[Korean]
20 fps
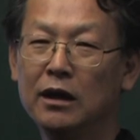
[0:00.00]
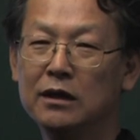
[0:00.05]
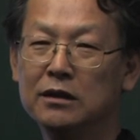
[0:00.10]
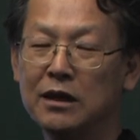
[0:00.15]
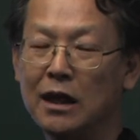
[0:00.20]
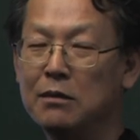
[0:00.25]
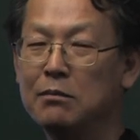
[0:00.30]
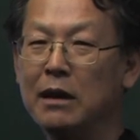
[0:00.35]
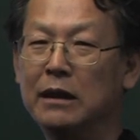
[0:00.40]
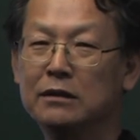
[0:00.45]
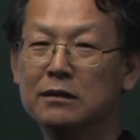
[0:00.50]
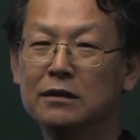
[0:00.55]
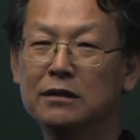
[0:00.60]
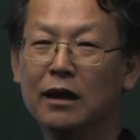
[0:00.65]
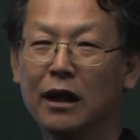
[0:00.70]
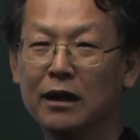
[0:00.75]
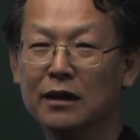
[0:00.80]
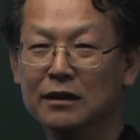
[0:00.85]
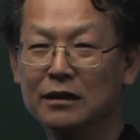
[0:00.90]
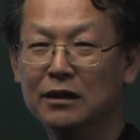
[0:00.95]
잘
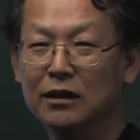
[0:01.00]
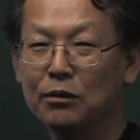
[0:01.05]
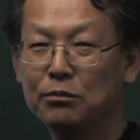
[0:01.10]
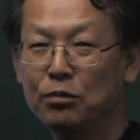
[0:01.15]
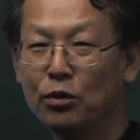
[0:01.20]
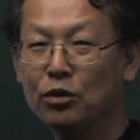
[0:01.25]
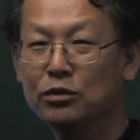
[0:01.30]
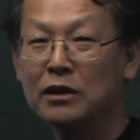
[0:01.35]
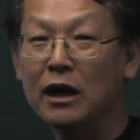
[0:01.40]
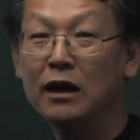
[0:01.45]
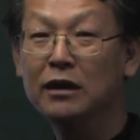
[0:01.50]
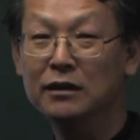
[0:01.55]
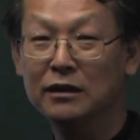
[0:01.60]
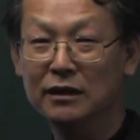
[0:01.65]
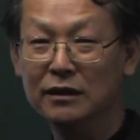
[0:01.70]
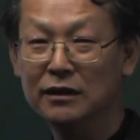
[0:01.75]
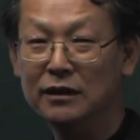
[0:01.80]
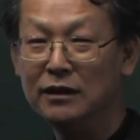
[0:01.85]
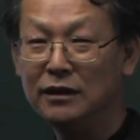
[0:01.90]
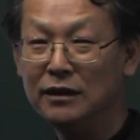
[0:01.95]
만든다는 거예요.
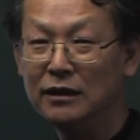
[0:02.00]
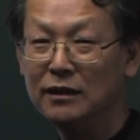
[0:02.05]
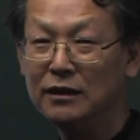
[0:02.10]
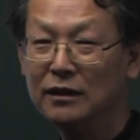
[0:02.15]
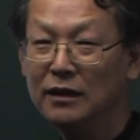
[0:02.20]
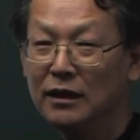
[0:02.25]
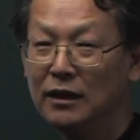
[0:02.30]
포장을.